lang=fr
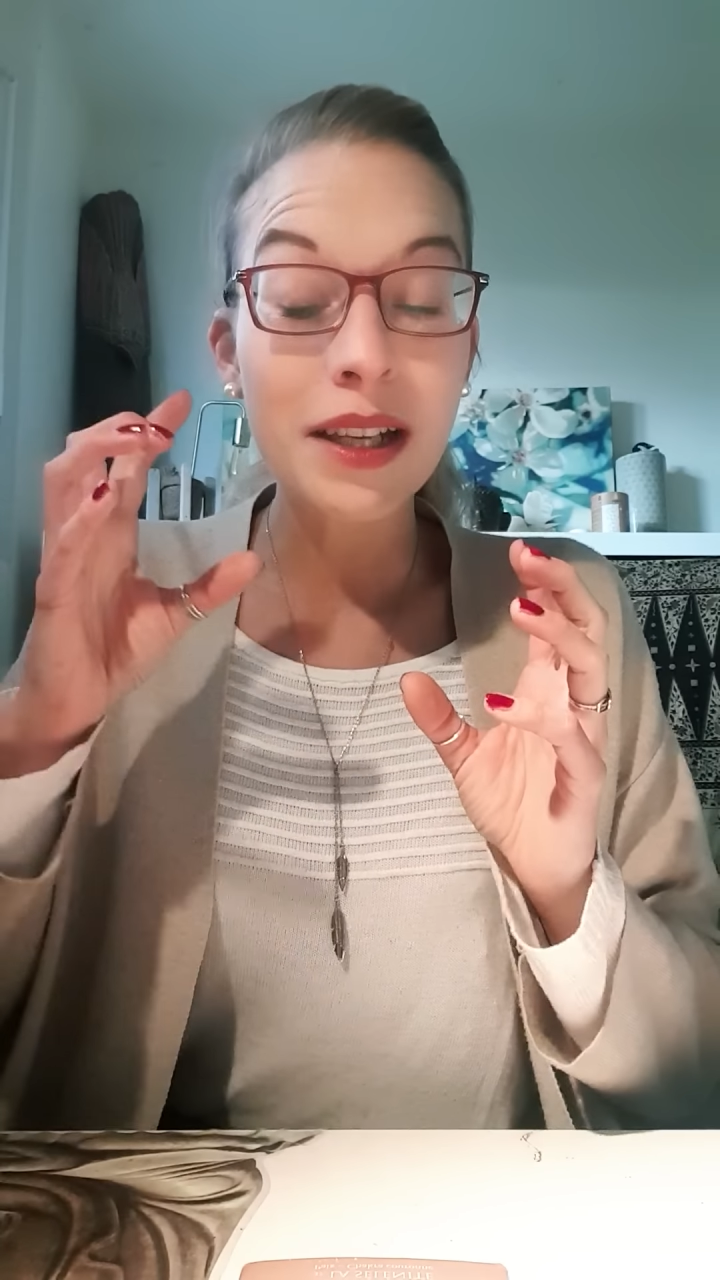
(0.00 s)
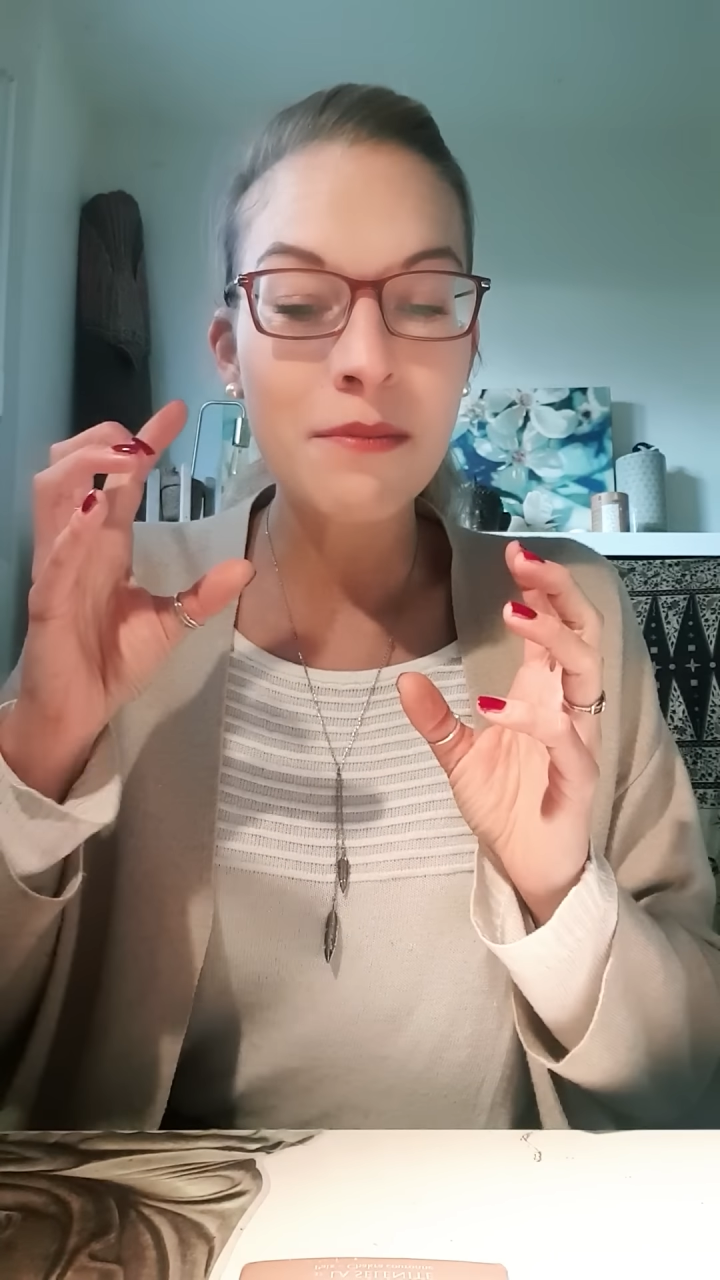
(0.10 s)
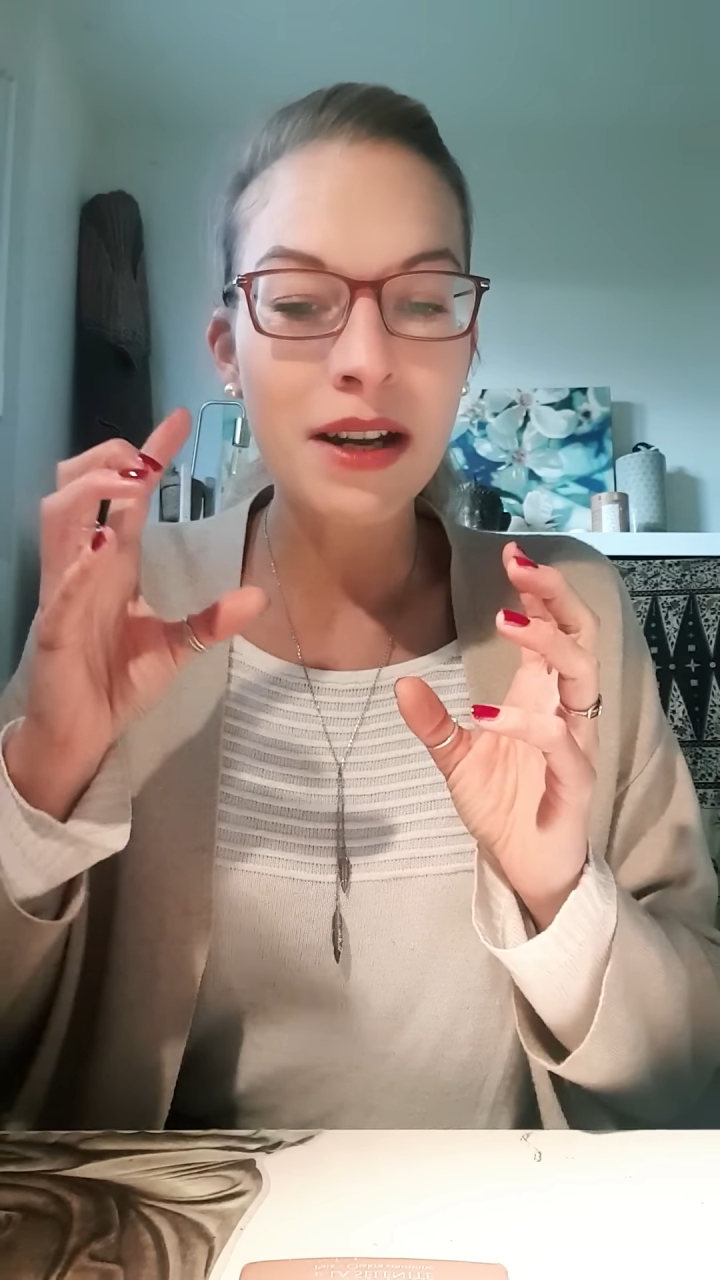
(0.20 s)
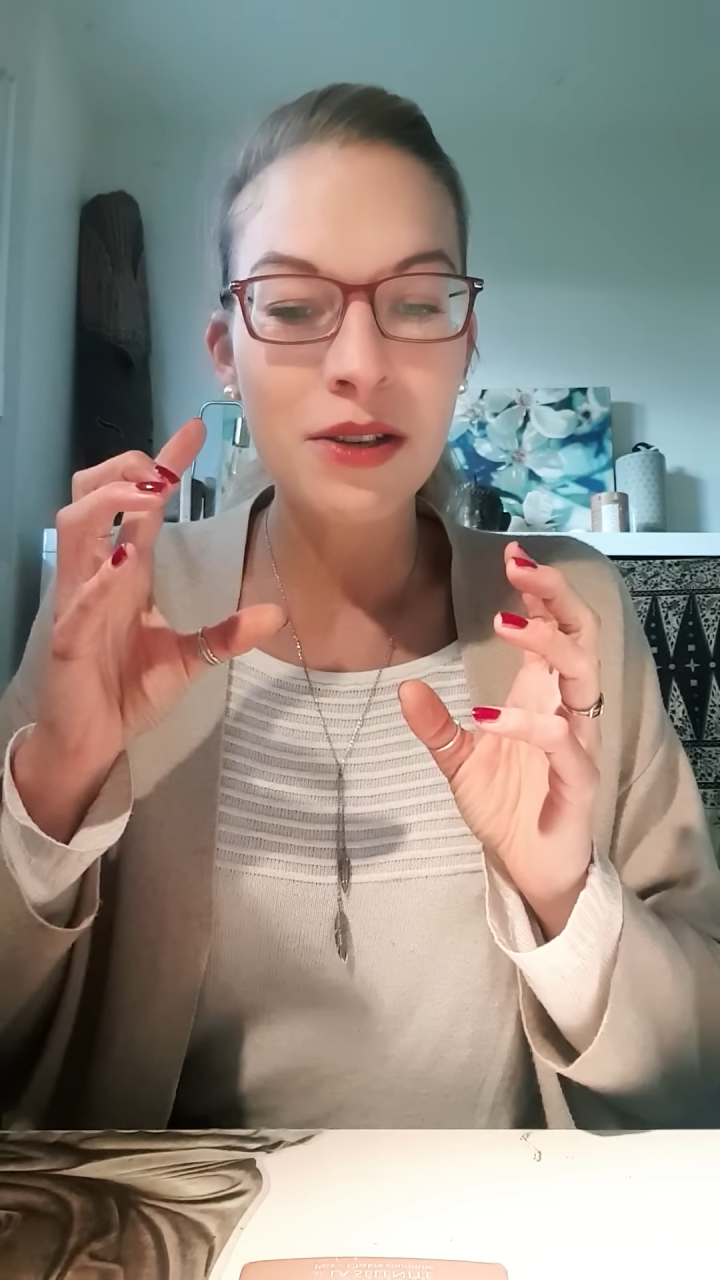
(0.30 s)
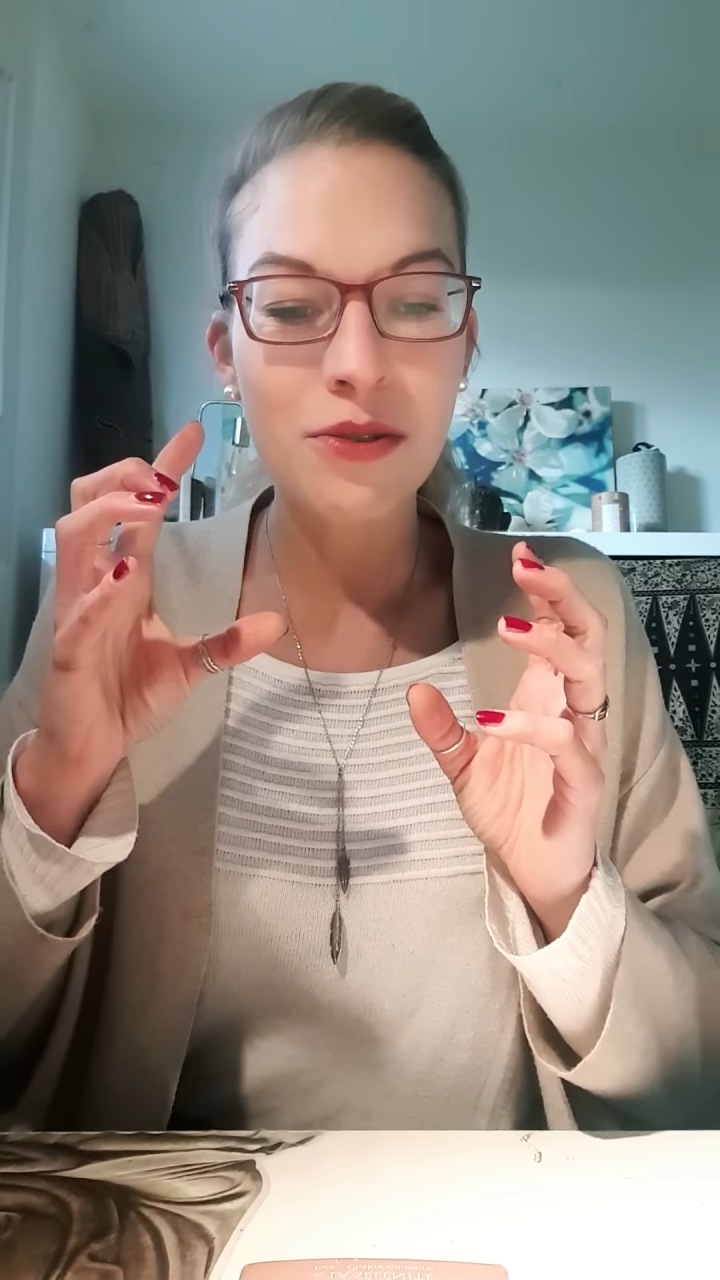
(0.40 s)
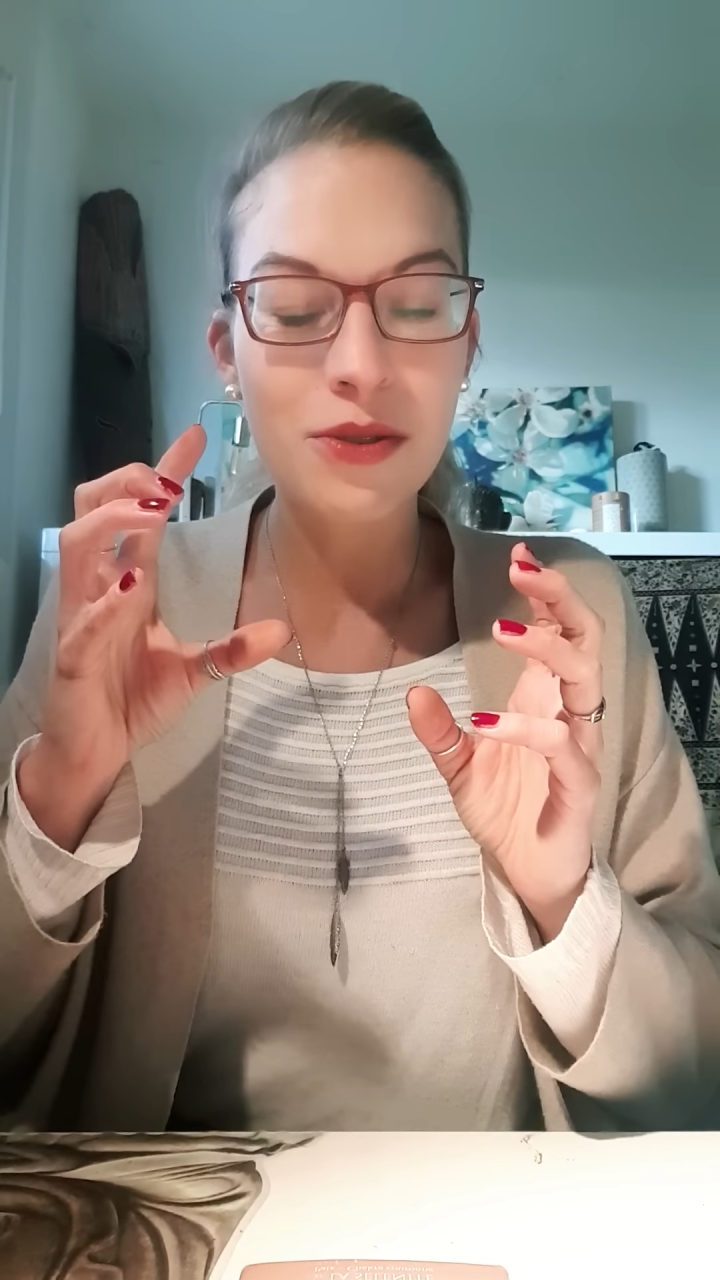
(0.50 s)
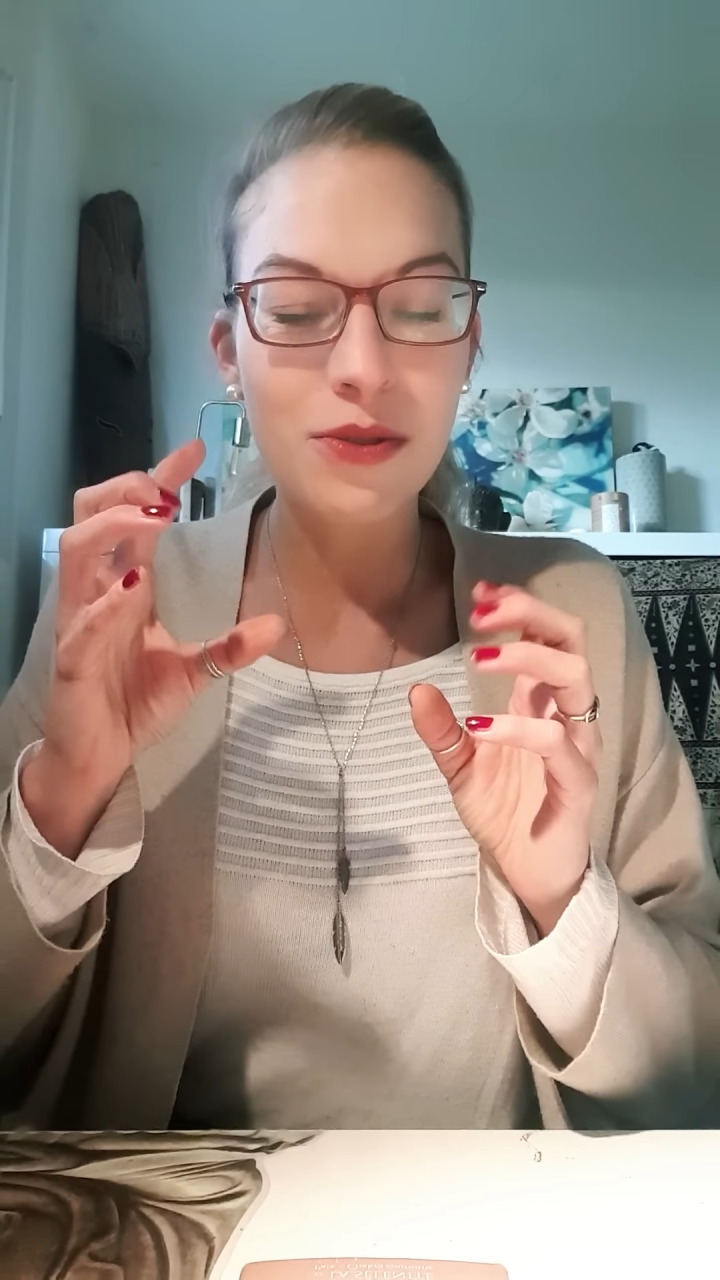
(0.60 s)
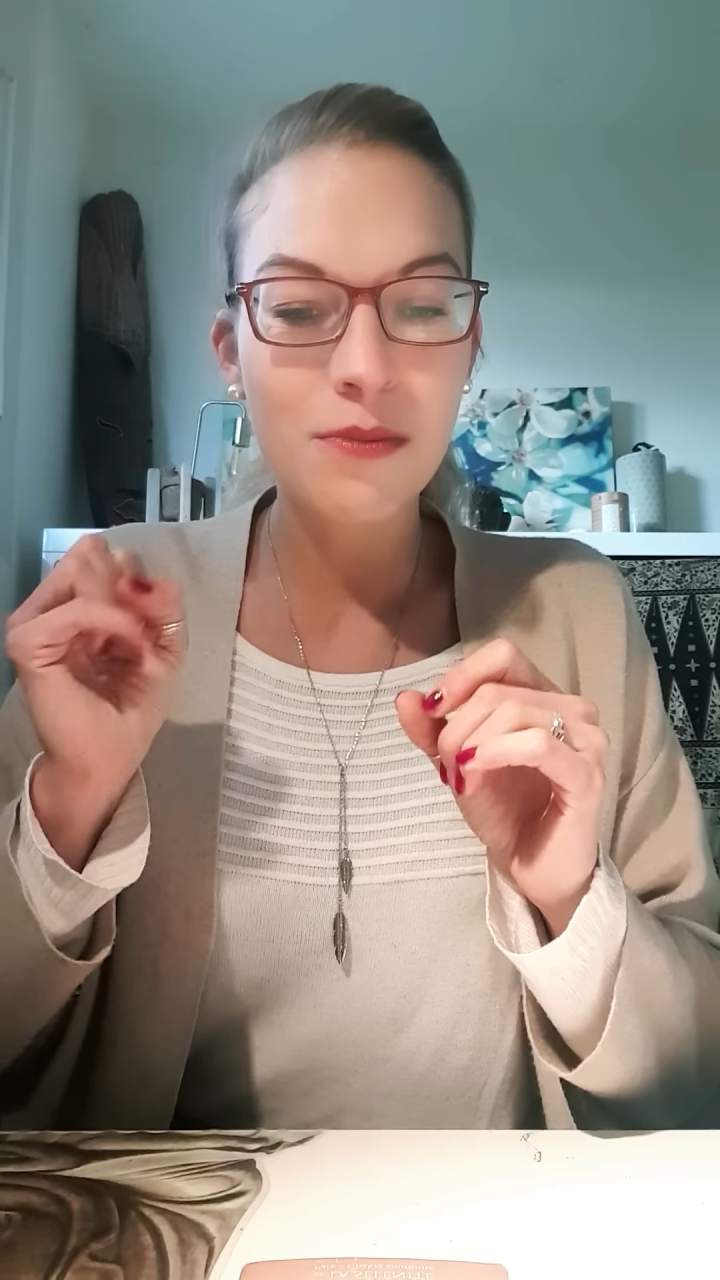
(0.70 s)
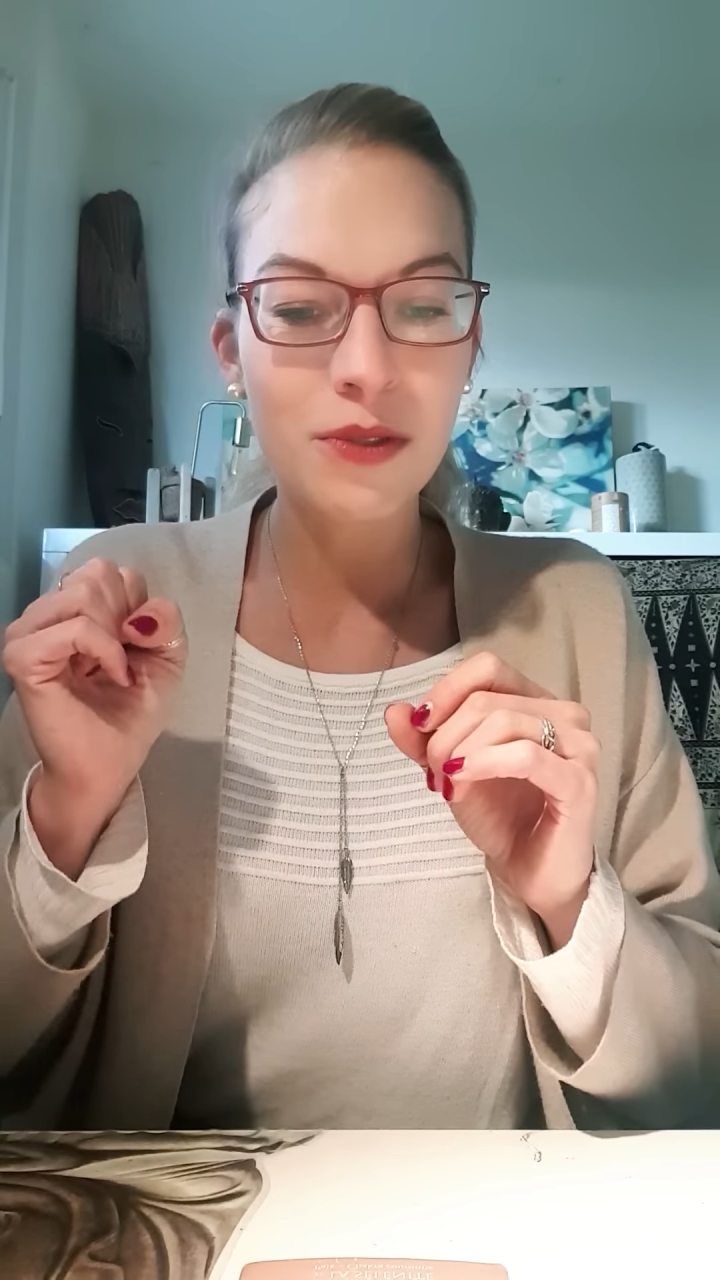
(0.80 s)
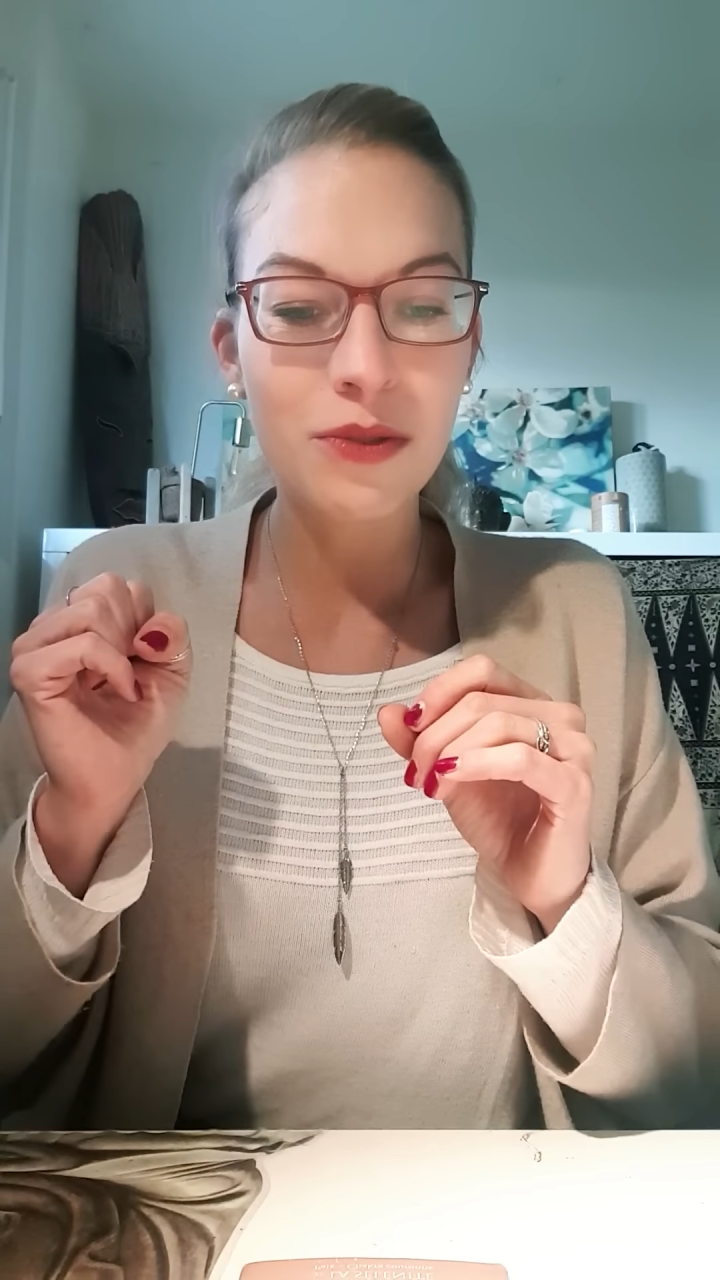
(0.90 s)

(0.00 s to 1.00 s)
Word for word: l'image justement